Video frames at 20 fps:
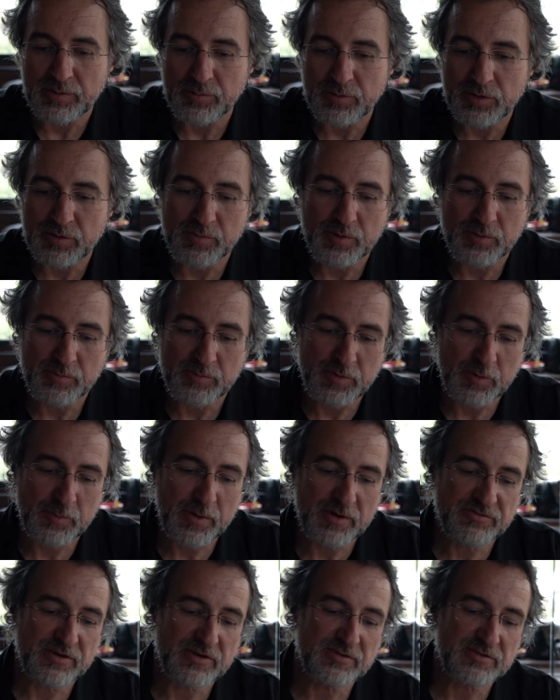lembro que meu, meu
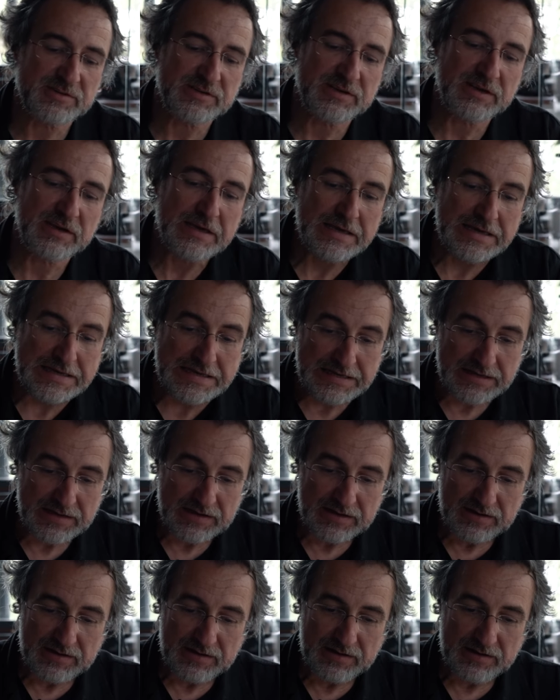pai falava assim,
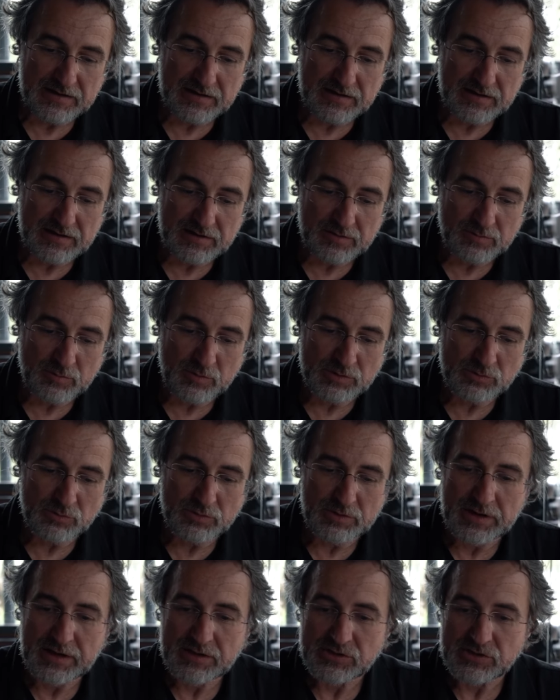ah, quando o
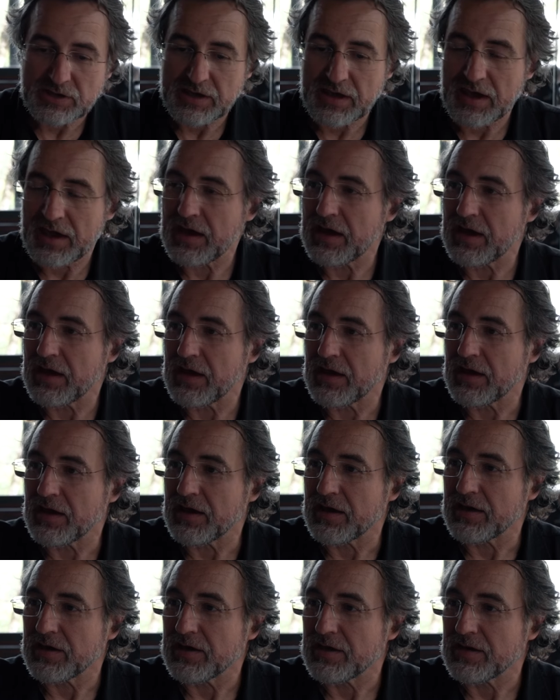cliente
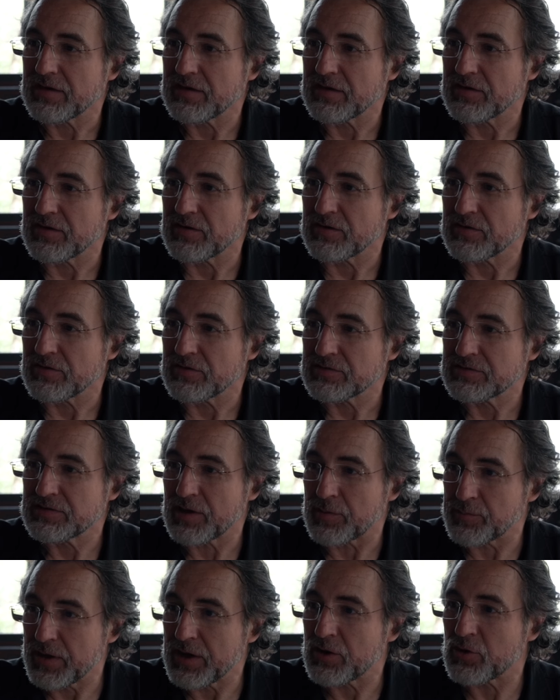quer
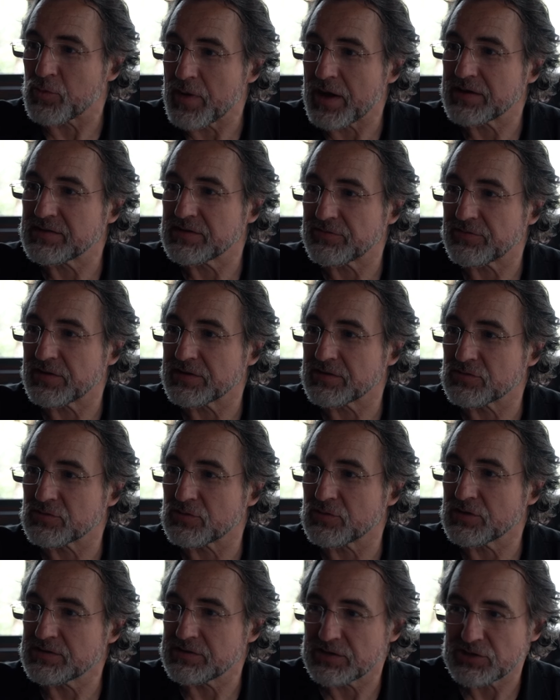saber como é que você faz as
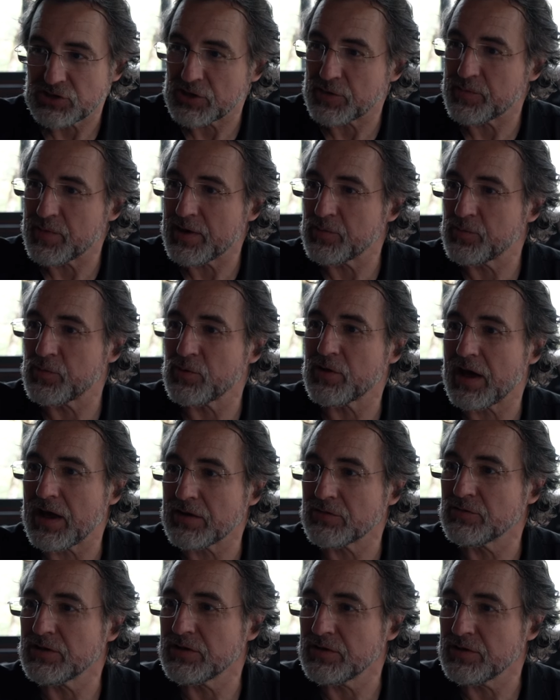coisas, você chama ele pro
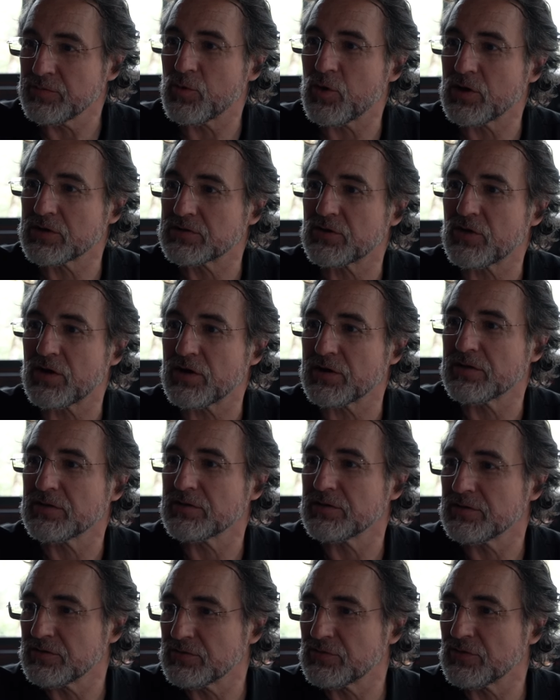lado e mostra, ó,
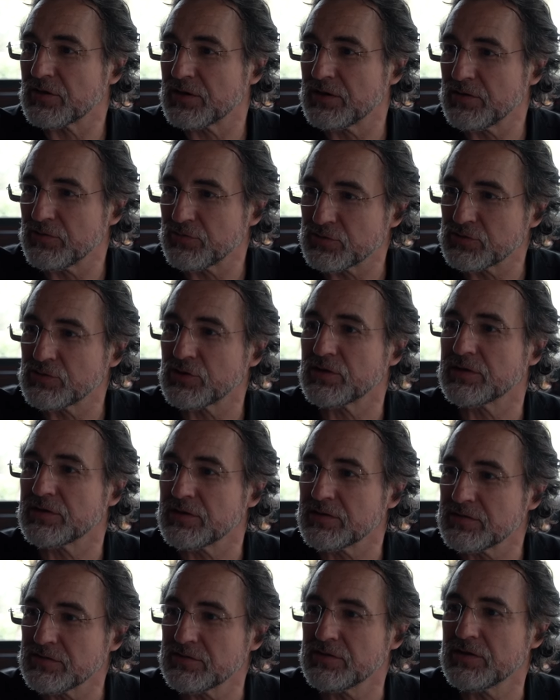oh, isso aqui funciona
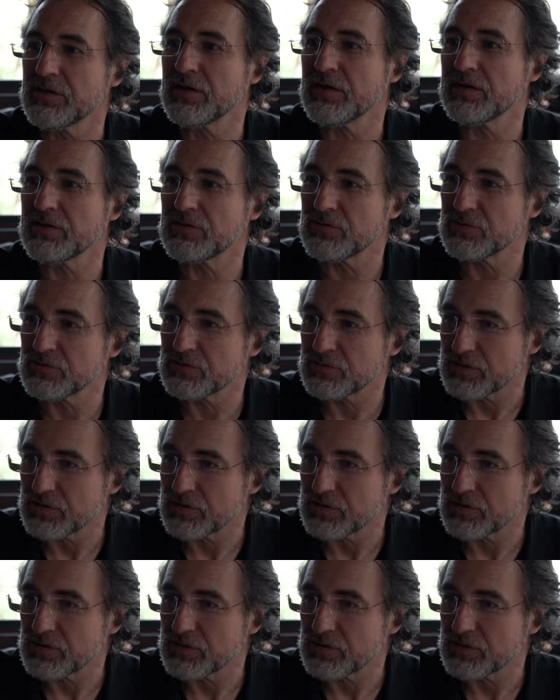desse jeito.